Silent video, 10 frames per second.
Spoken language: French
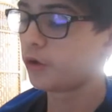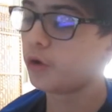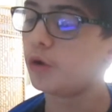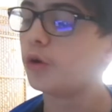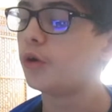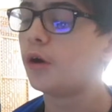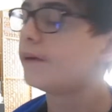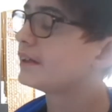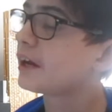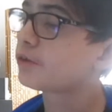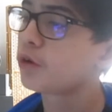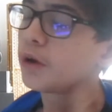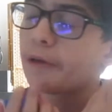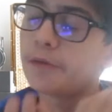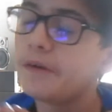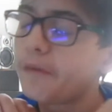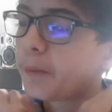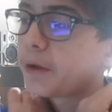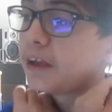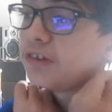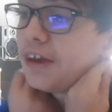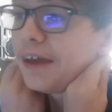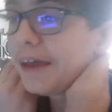euh, en 24 heures et vous les faire partager